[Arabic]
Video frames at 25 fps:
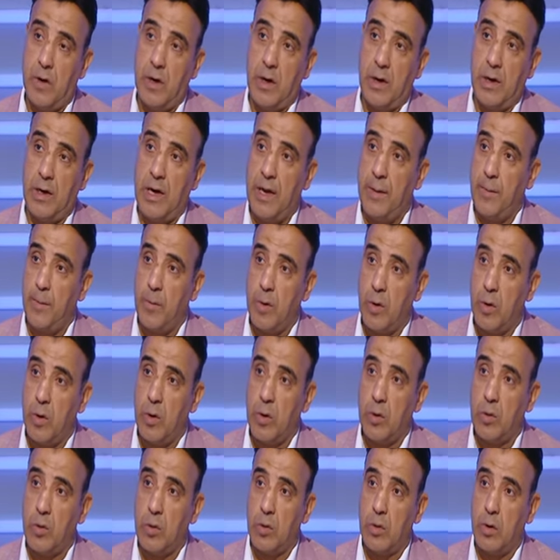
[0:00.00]
لاعب
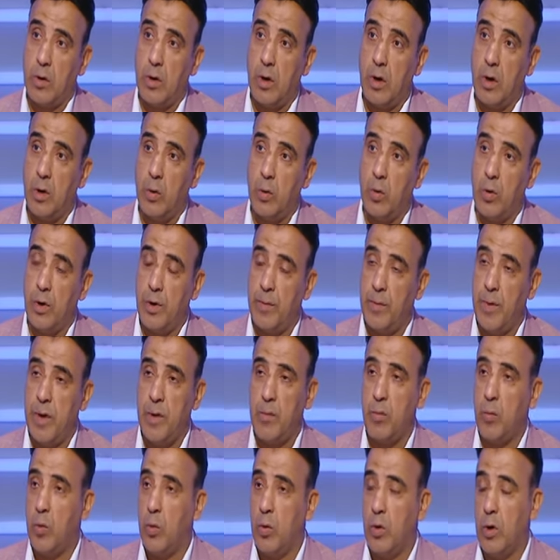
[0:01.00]
مروان
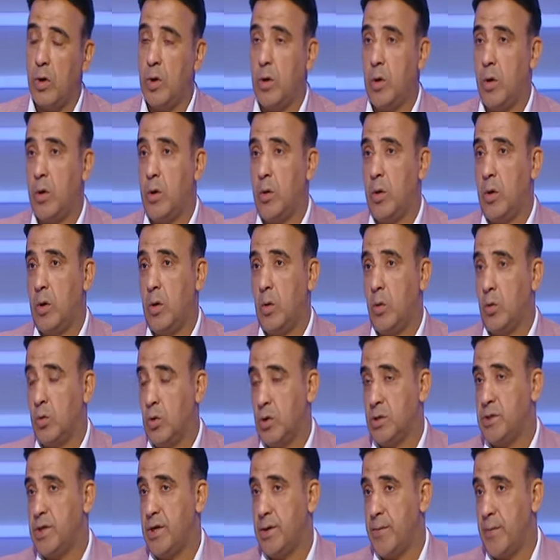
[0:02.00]
وامام
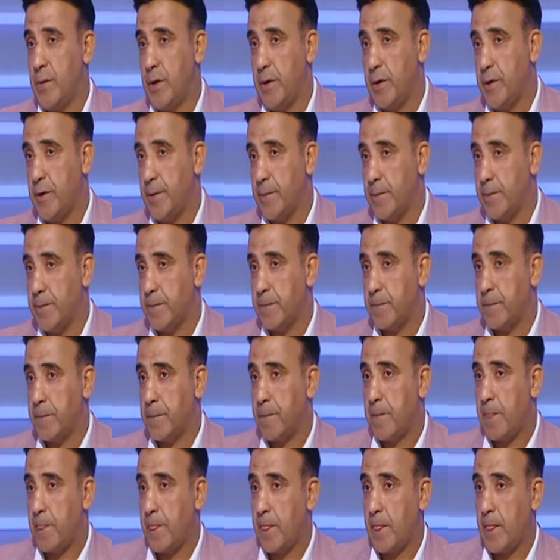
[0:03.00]
وناصر ماهر
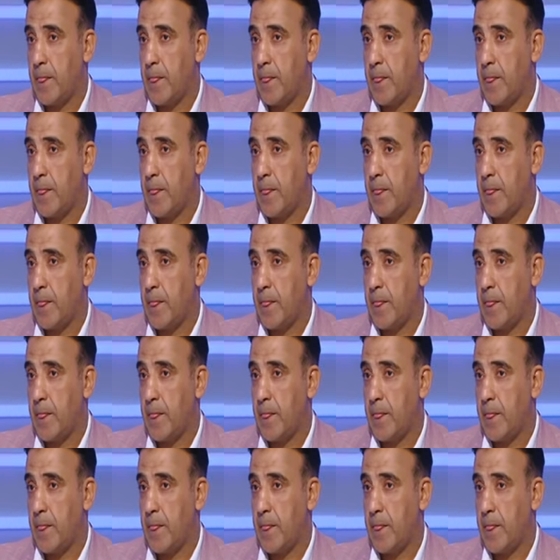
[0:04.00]
طيب